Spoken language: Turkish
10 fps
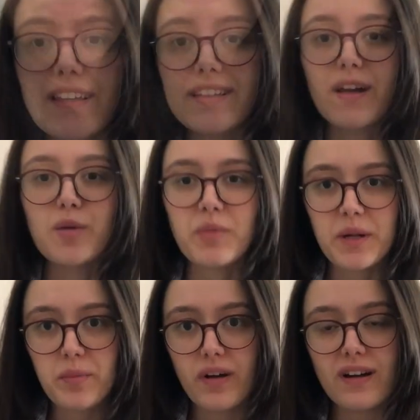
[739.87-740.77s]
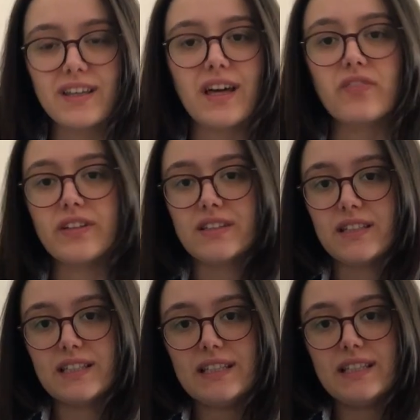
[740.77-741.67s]
Tekrar merhaba.
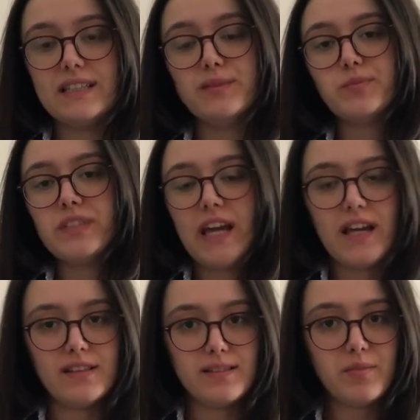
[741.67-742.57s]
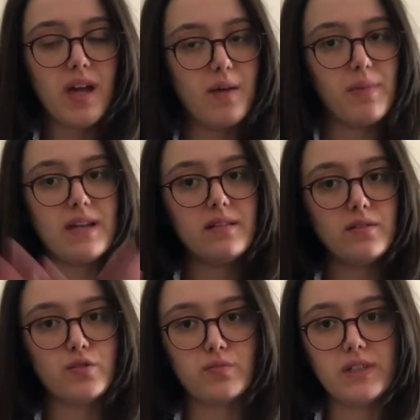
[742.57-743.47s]
Kıyafetleri giydim, geldim. Hemen
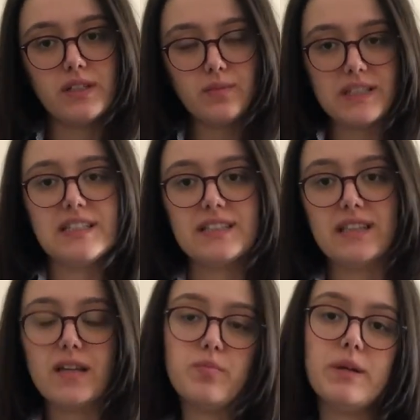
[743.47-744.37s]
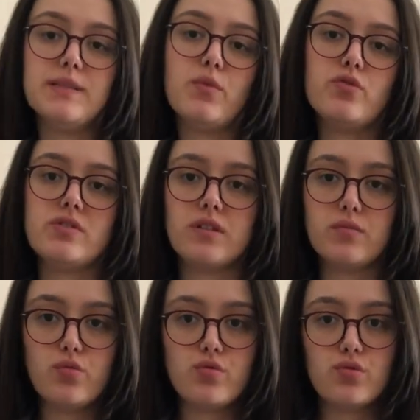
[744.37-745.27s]
yorumlarını birlikte yapalım.
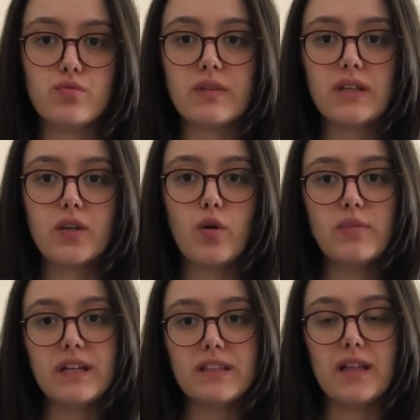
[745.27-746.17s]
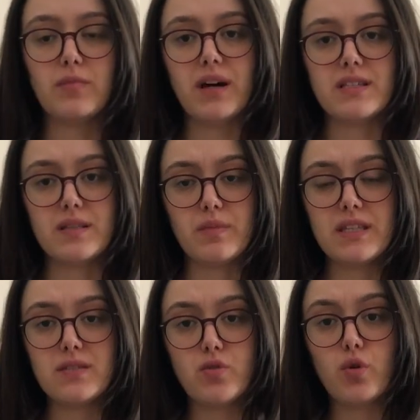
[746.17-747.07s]
Öncelikle bu üstümdeki gömlekten
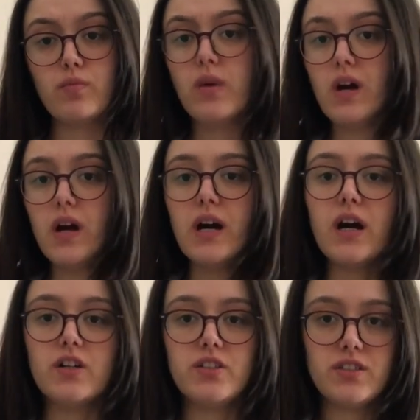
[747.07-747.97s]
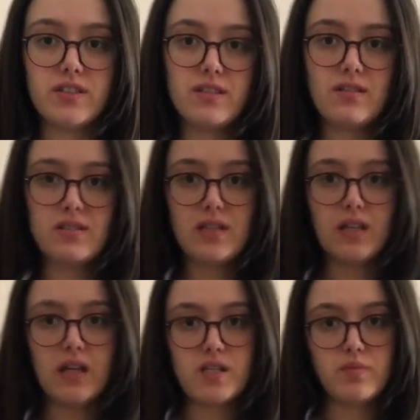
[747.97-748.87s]
bahsetmek istiyorum. Aşırı
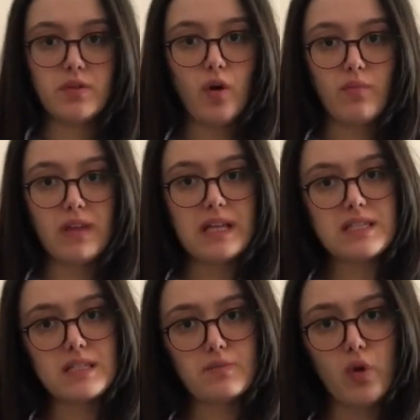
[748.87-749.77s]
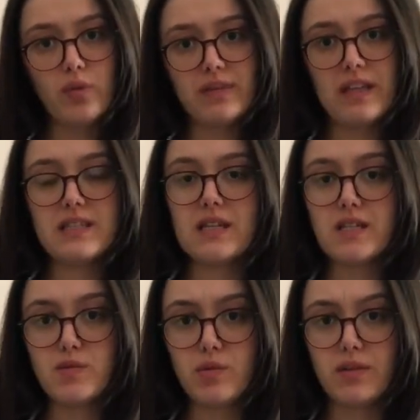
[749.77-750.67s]
salaş bir gömlek. Small beden
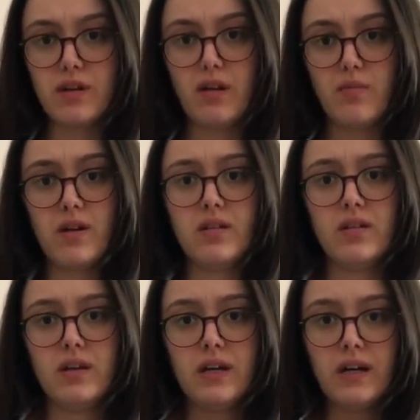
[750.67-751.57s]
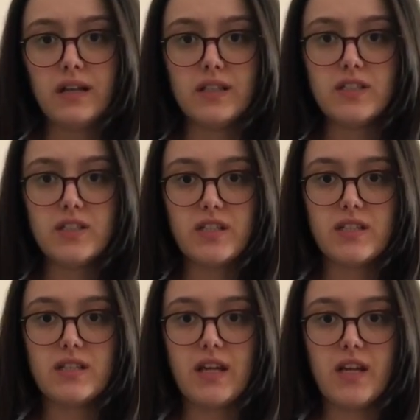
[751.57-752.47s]
seçmeme rağmen hani
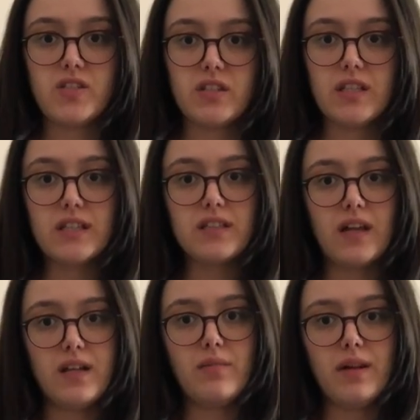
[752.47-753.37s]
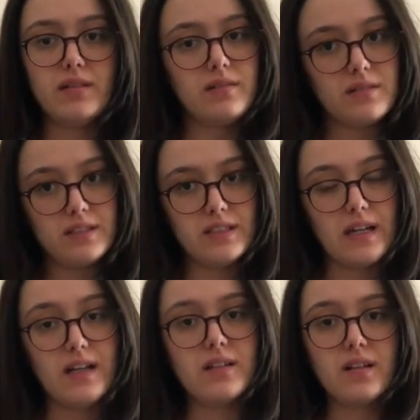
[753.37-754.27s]
içerisine gerçekten iki tane ben
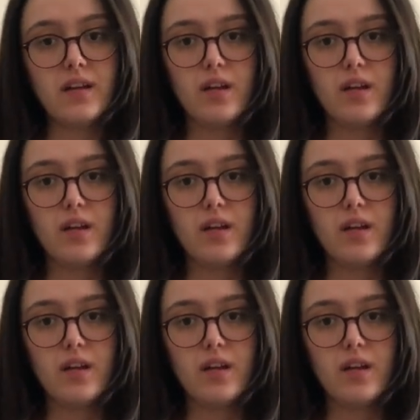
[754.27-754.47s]
girer.